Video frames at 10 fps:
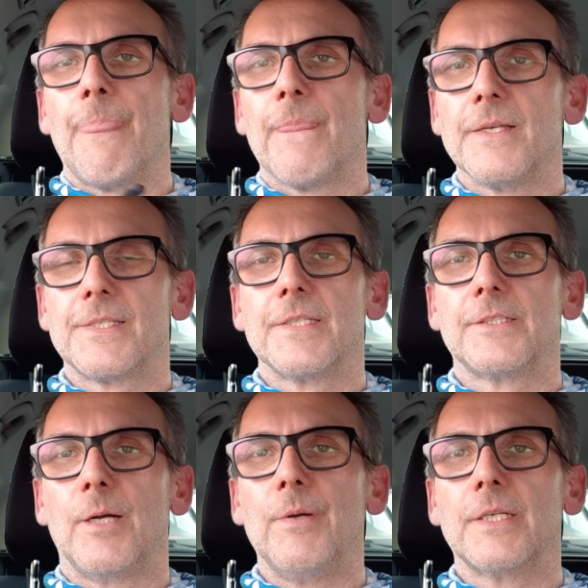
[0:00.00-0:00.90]
dass
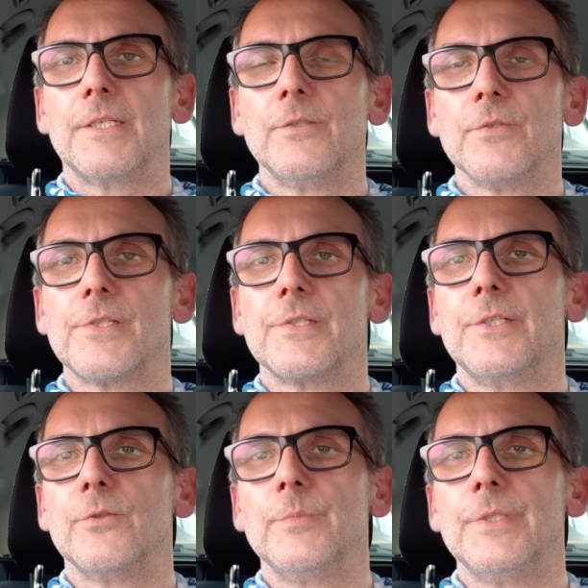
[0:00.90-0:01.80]
Tabakgenuss
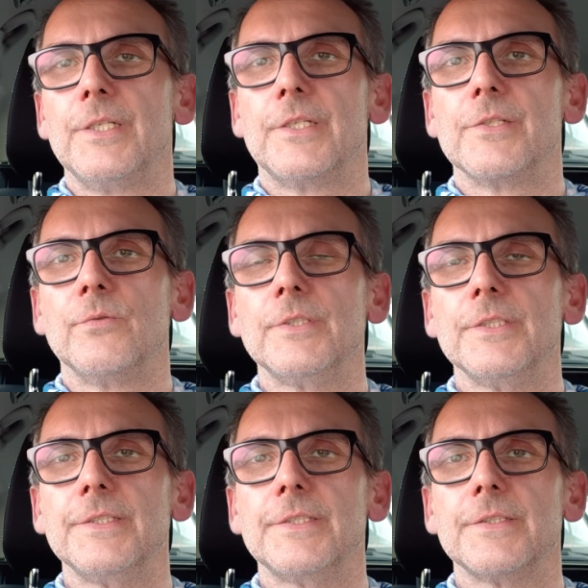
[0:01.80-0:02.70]
nicht unbedingt gesund
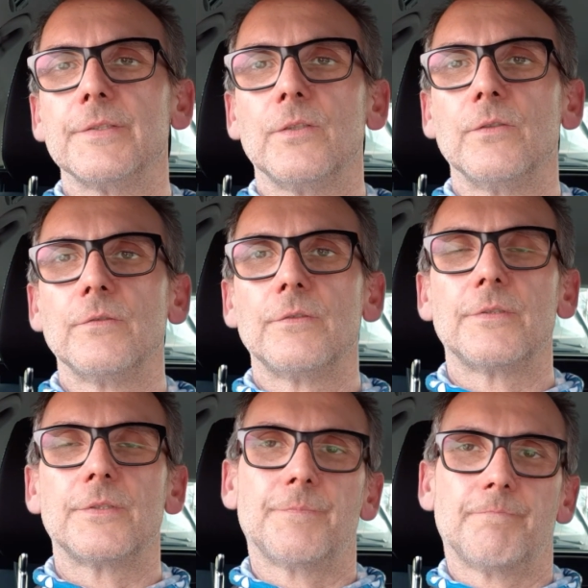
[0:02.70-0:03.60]
ist
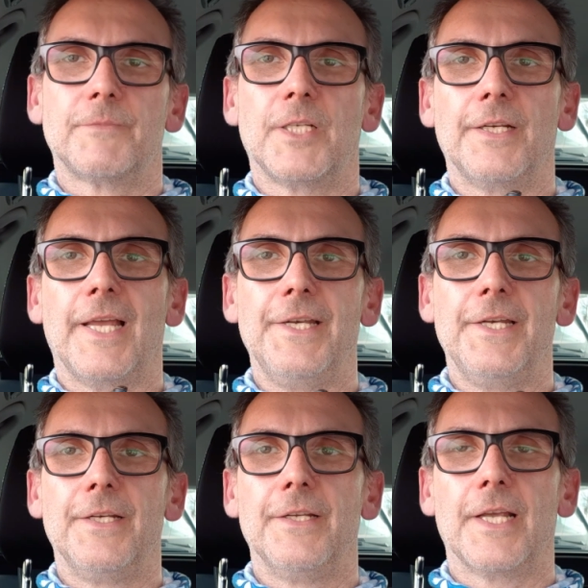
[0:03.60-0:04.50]
und dann
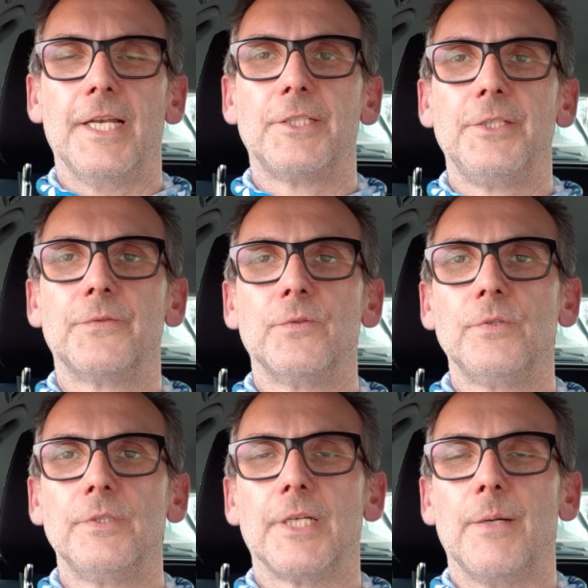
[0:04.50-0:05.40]
einen relativ
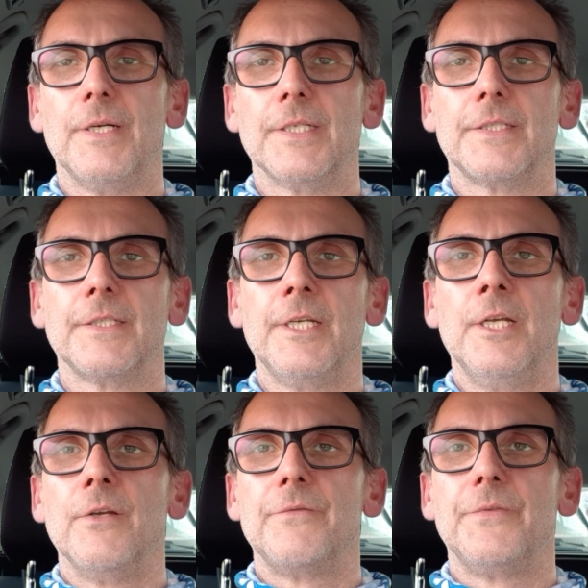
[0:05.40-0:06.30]
guten Tabak,
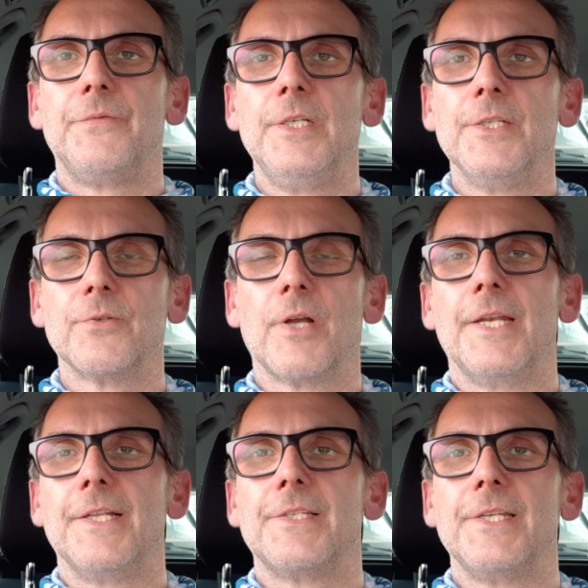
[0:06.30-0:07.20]
für viele sogar
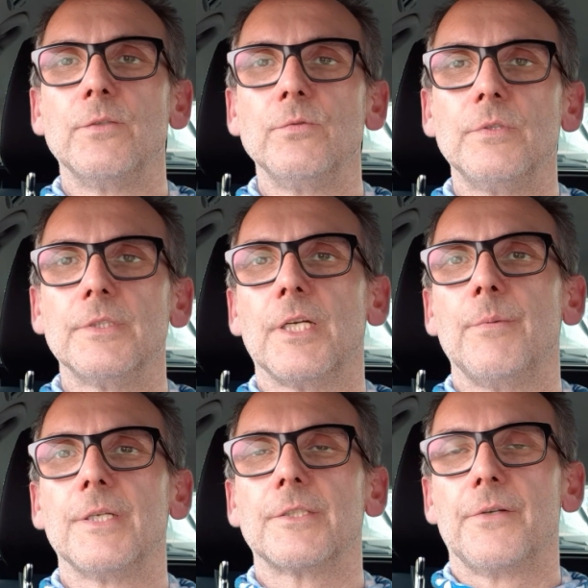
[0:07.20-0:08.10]
einen sehr guten
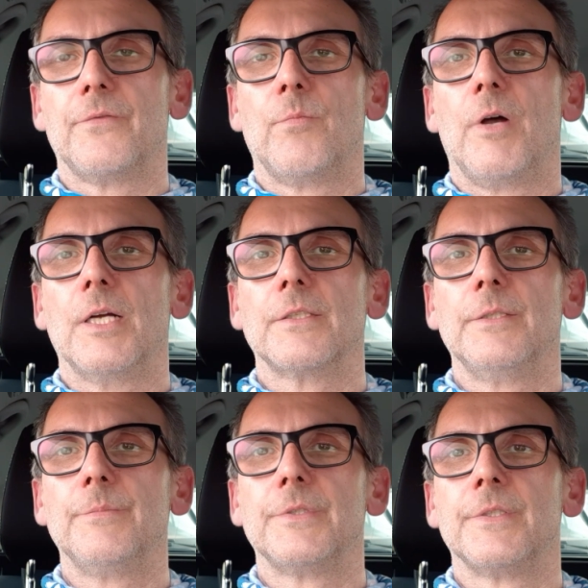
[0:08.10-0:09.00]
Tabak, dann vom Markt
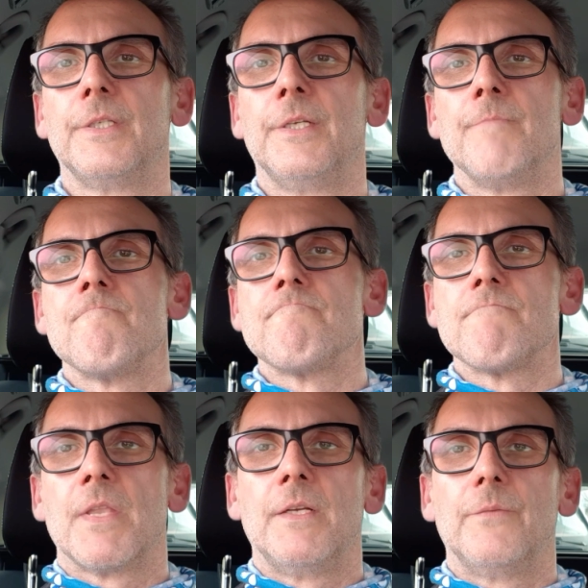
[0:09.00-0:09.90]
nimmt.
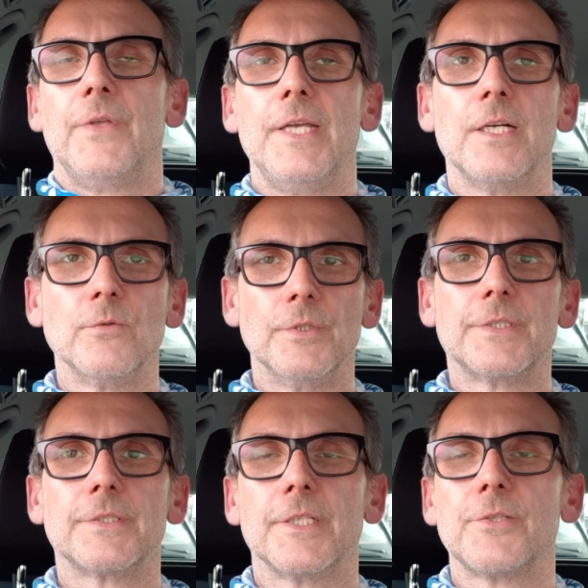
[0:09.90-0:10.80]
Naja gut,
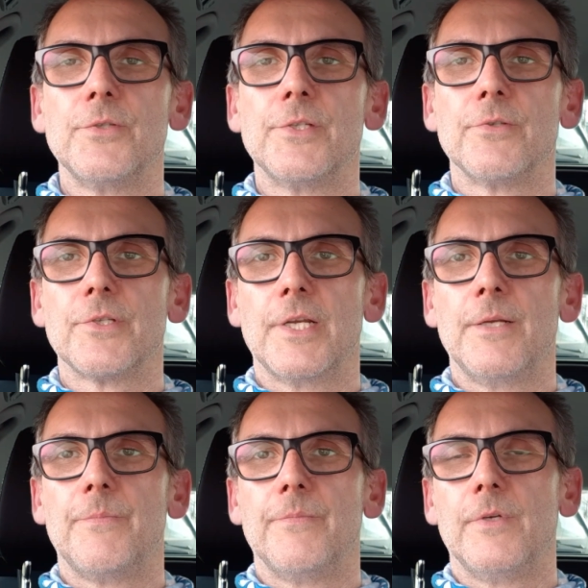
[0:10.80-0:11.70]
dazu ist
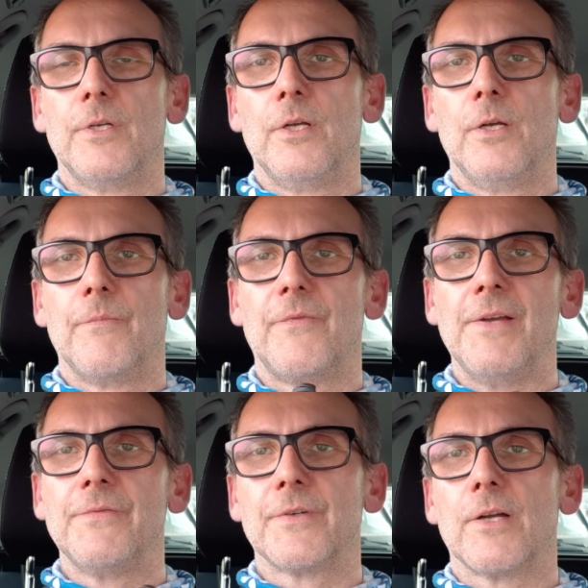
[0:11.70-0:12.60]
unsere
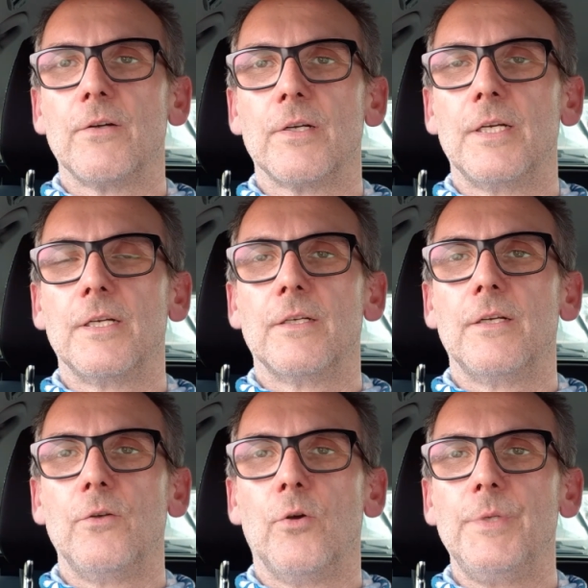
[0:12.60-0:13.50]

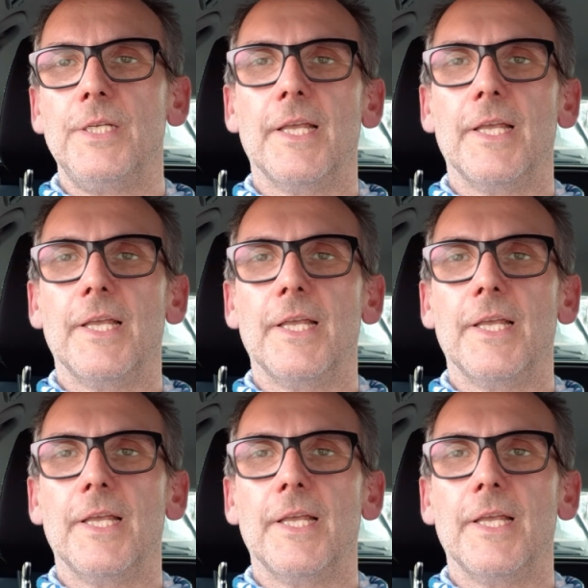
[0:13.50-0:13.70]
Pfeifenraucher-Lobby